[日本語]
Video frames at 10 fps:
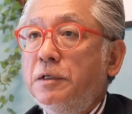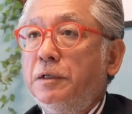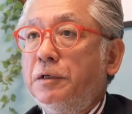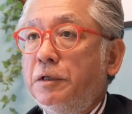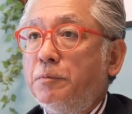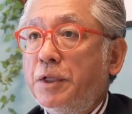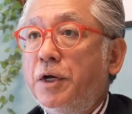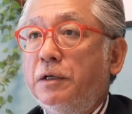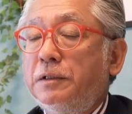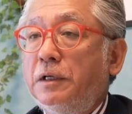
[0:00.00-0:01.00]
えー、ま
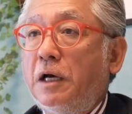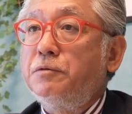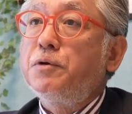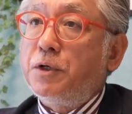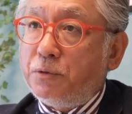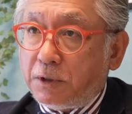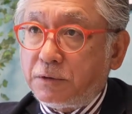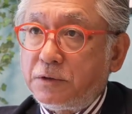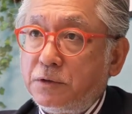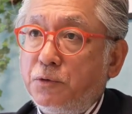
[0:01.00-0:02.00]
だあるのかどうかっ
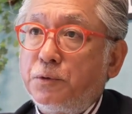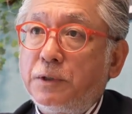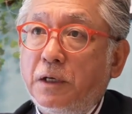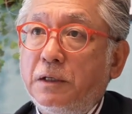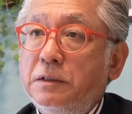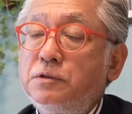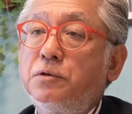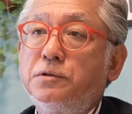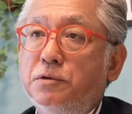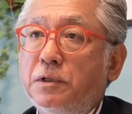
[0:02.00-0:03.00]
ていうところが一
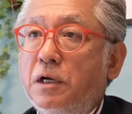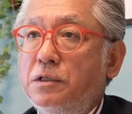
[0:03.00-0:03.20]
つの関